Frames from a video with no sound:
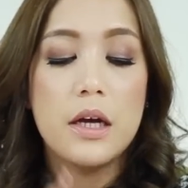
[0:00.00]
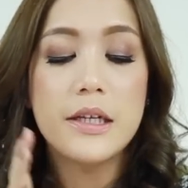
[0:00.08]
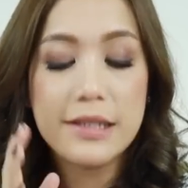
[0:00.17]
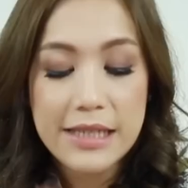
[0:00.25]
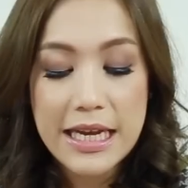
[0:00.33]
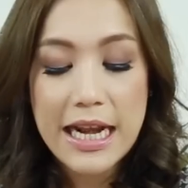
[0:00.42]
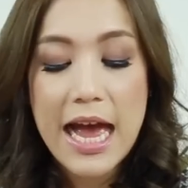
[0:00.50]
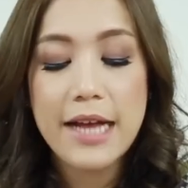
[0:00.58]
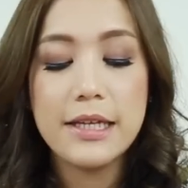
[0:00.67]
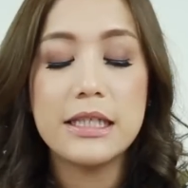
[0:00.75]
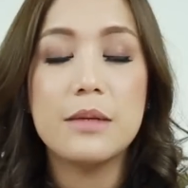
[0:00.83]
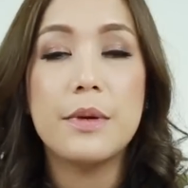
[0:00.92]
คือสตีล่า
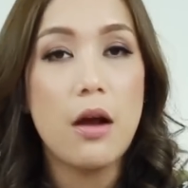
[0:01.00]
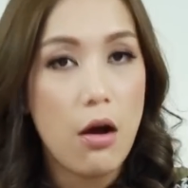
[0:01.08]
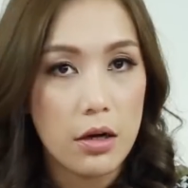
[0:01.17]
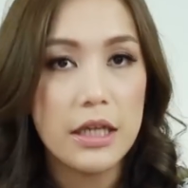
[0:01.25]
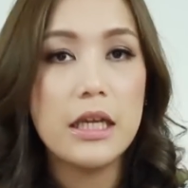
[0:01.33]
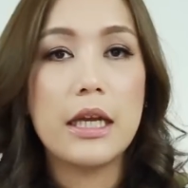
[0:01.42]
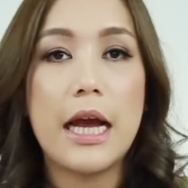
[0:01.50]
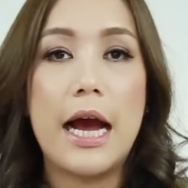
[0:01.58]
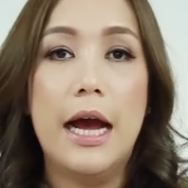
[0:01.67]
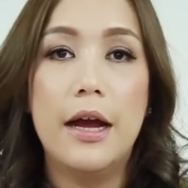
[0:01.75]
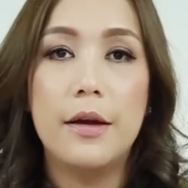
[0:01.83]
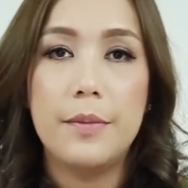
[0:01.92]
จริงๆเป็นของดี
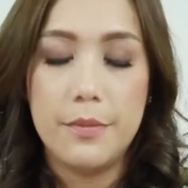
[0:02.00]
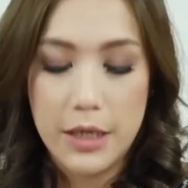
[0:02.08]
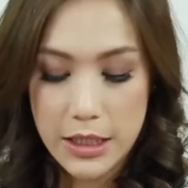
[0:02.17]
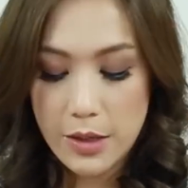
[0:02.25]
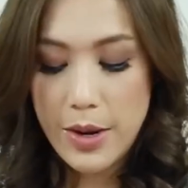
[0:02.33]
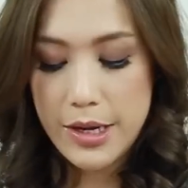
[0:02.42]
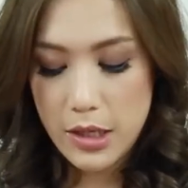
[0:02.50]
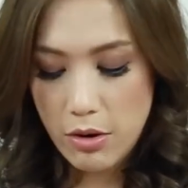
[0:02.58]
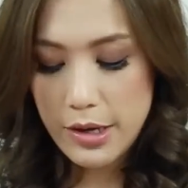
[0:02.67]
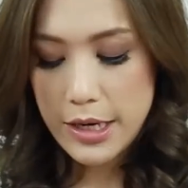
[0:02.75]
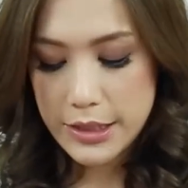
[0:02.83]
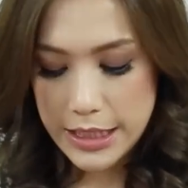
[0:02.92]
ค่ะเป็นผลิตภัณฑ์ที่
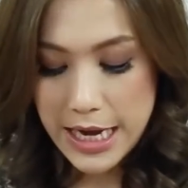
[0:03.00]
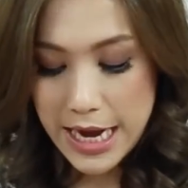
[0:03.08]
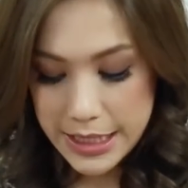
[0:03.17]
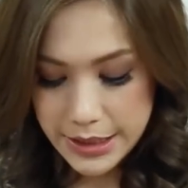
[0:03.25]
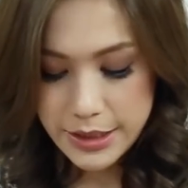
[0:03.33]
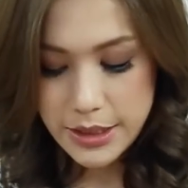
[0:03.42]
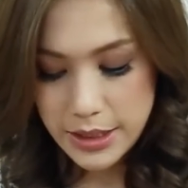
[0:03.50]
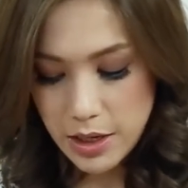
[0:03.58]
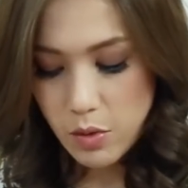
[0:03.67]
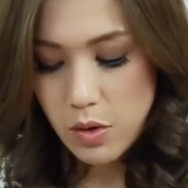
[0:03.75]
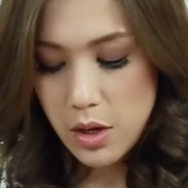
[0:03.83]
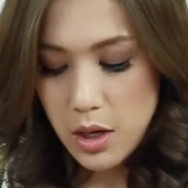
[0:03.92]
ค่อนข้างใช้ได้เลยทีเดี
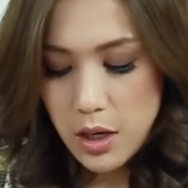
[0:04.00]
ยว